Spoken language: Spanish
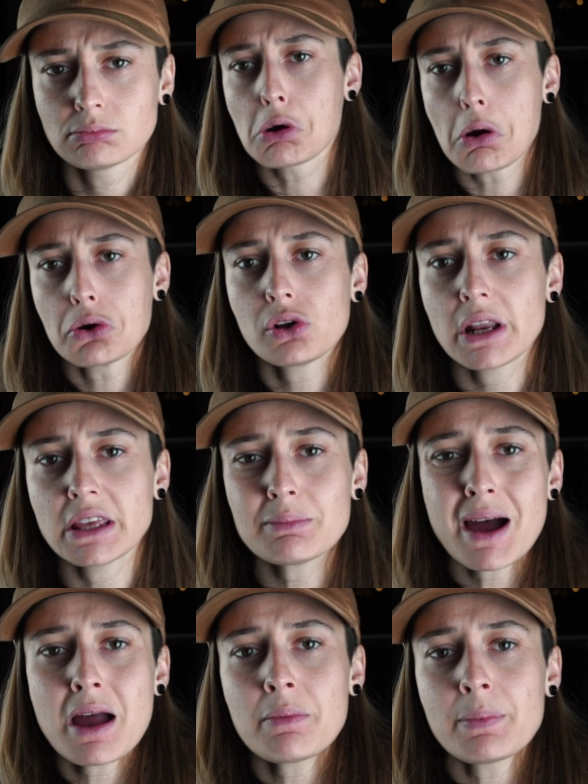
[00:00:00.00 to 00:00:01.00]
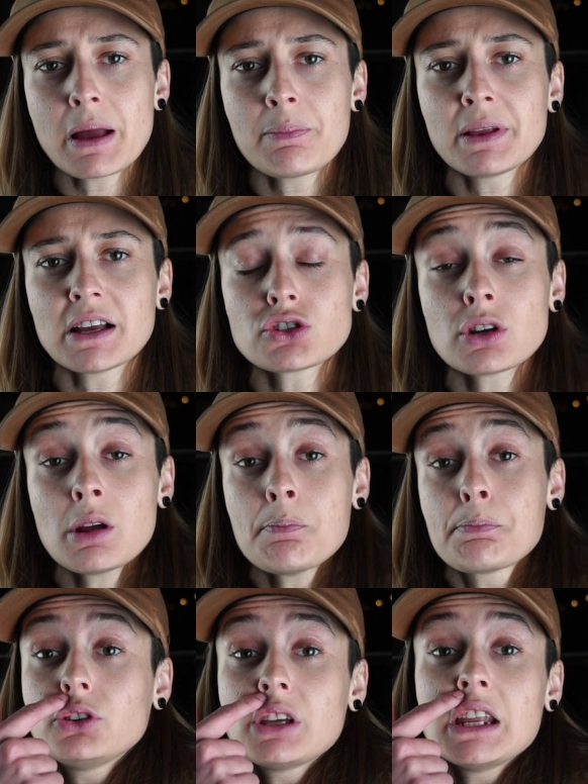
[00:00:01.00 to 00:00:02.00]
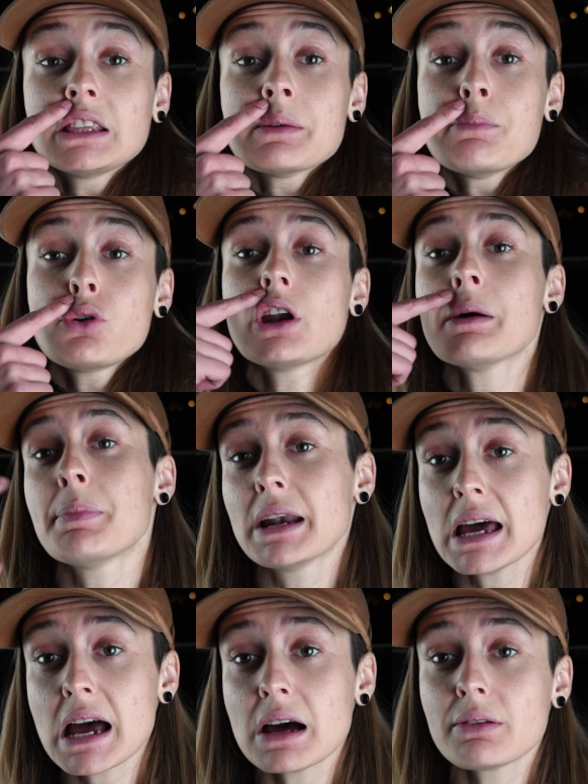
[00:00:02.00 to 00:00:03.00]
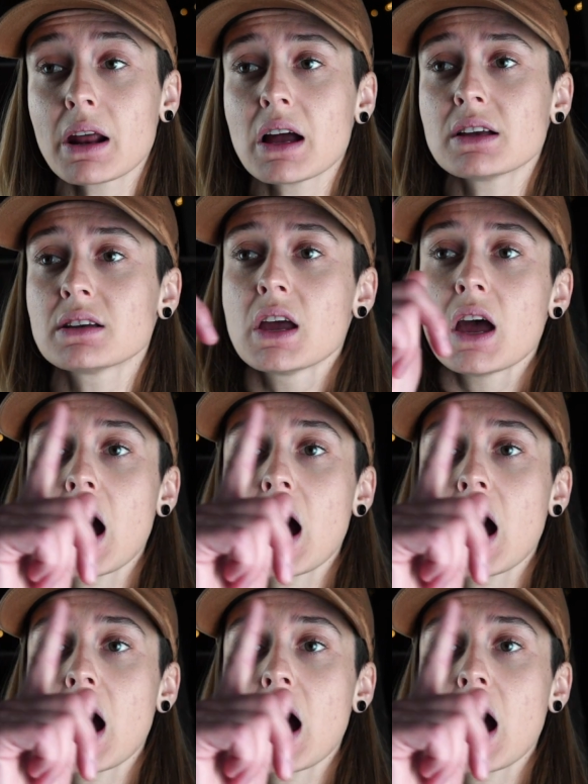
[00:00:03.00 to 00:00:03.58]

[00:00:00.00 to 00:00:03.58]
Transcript: No, no le di más explicaciones, no tenía tampoco las palabras,